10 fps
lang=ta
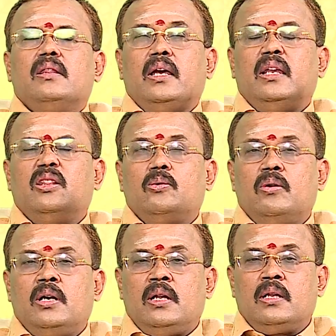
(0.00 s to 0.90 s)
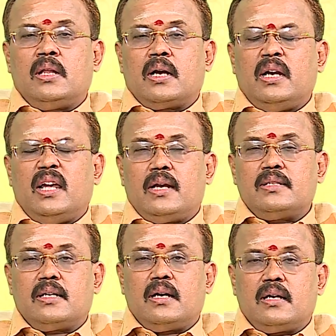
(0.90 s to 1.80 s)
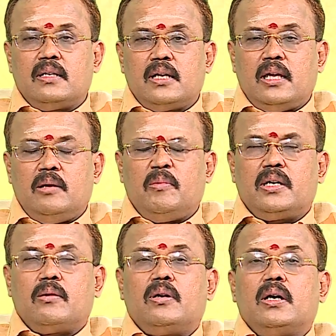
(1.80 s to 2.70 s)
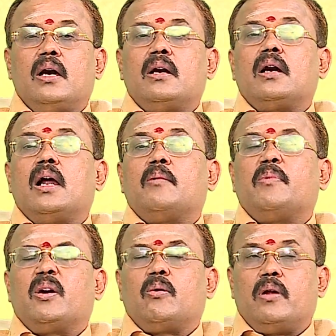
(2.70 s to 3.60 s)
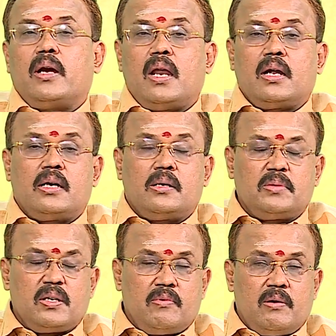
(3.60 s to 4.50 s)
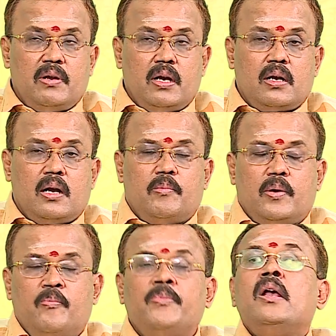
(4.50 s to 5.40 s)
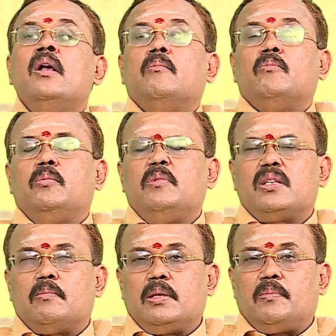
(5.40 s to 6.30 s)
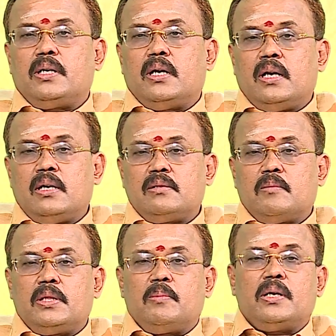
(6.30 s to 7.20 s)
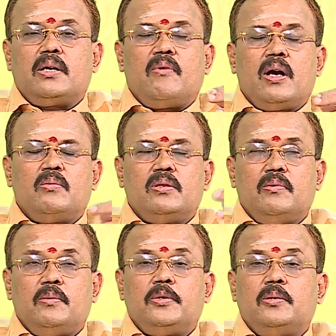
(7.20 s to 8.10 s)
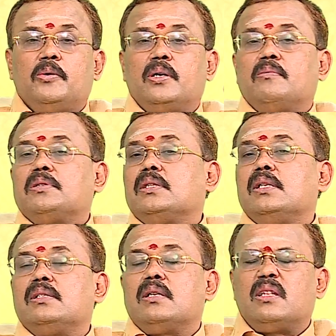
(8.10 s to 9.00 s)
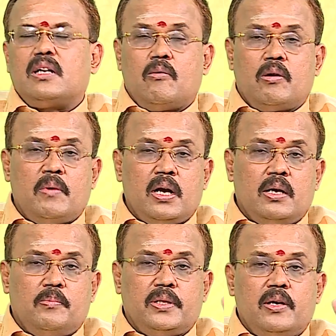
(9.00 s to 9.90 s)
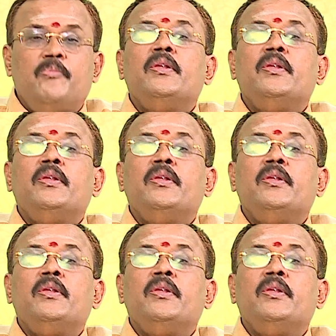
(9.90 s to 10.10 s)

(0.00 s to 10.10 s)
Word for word: தைரியத்துடன் இருந்த கன்னியாராசிக்காரர்கள் தைரியமற்றவர்களாக காணப்படக்கூடிய காலகட்டம் செவ்வாய்களால் காணப்படும் பூமி சம்பந்தப்பட்ட நலன் சம்பந்தப்பட்ட வாங்குவது விருப்பது போன்ற விஷயத்தில் சிறிது கவனமாக இருப்பது